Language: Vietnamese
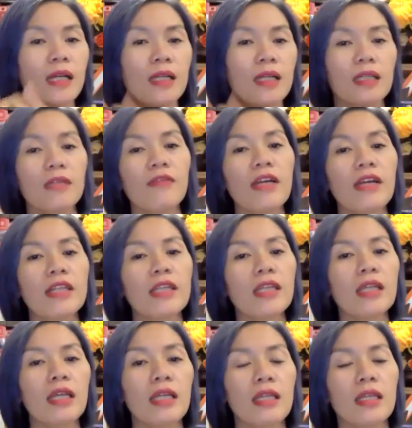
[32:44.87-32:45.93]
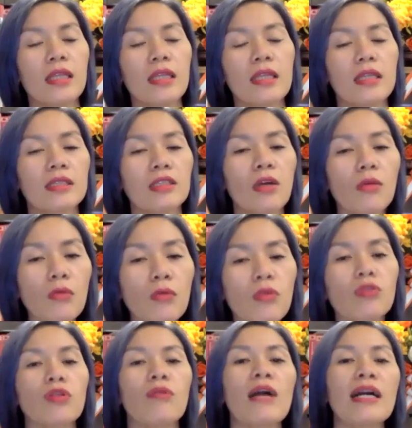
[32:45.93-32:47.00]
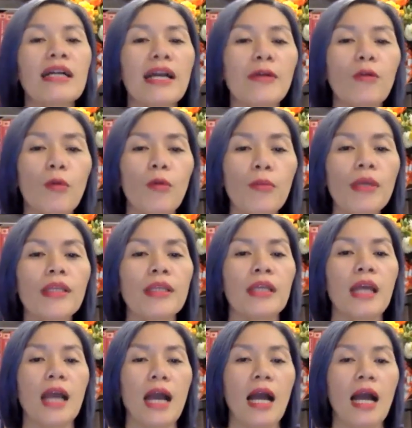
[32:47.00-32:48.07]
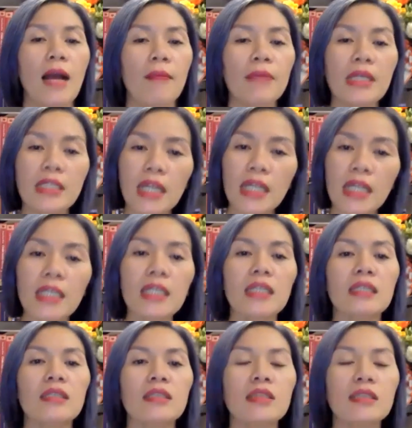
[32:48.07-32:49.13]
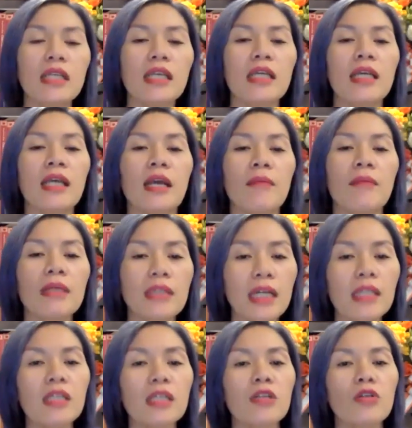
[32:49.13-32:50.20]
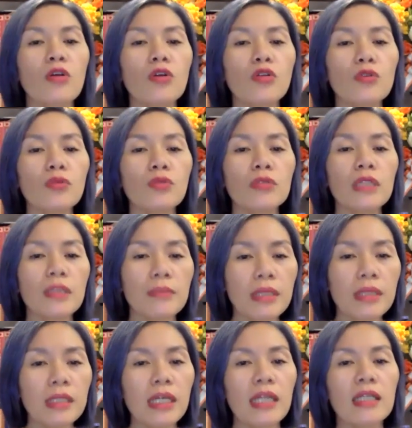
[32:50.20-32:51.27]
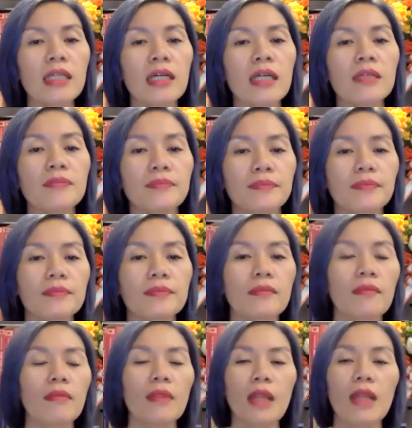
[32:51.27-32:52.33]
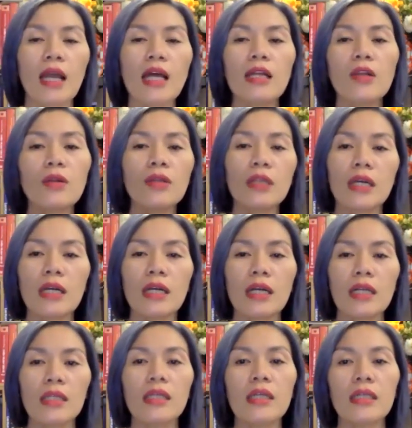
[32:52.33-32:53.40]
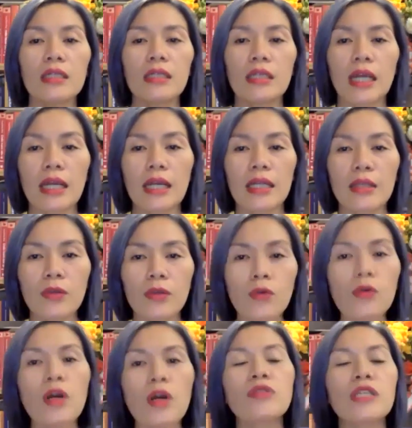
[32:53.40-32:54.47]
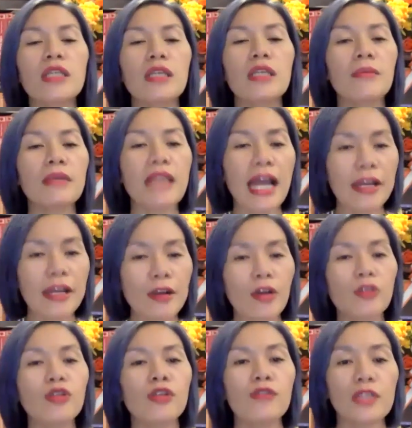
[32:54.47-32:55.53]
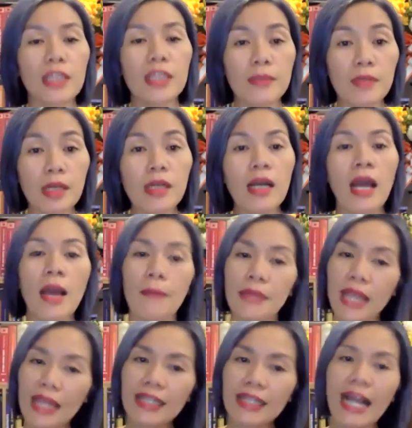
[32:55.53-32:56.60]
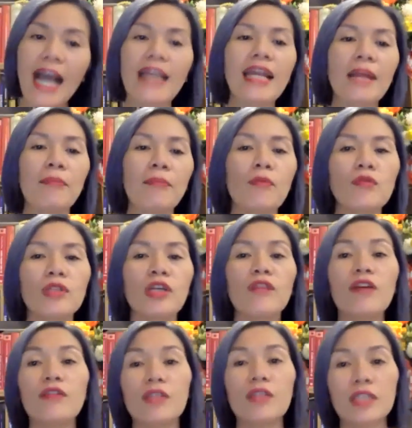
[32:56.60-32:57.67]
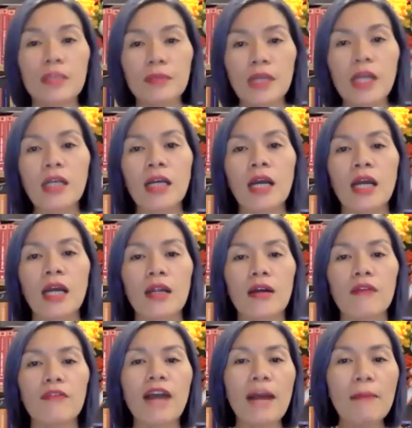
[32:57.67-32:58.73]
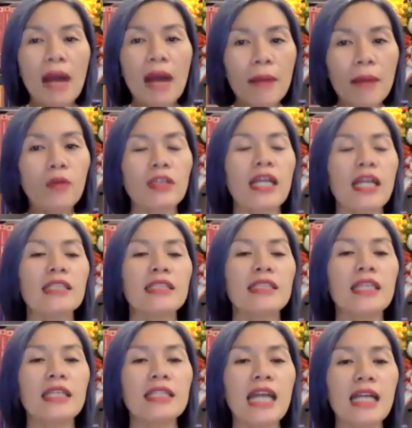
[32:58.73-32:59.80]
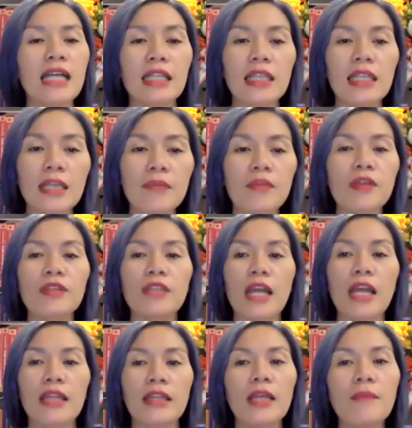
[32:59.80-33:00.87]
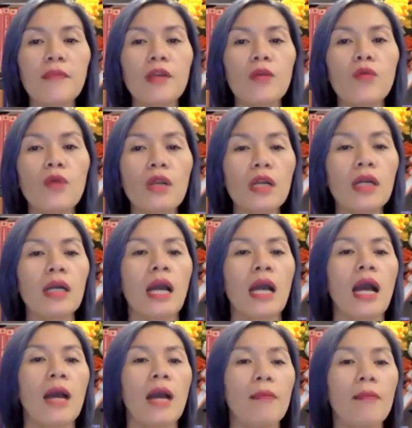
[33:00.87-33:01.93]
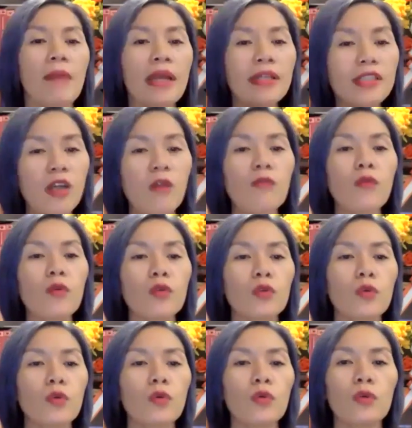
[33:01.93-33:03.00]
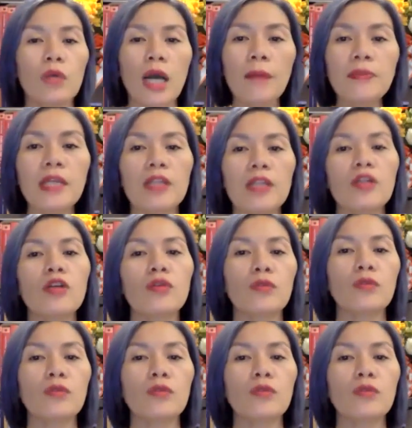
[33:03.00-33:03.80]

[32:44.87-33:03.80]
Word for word: Như vậy thì trong cuộc sống hàng ngày của mình, à, mình cần những thứ gì, mình cần những đồ dùng gì, mình cần những à, những cái nhu cầu gì thì mình hãy nói chuyện với tiềm thức, mình hãy cài đặt mục tiêu vào với tiềm thức, à, và bằng một cách dễ dàng nhất tiềm thức sẽ tìm những nguồn lực bên trong vũ trụ hấp dẫn cho chúng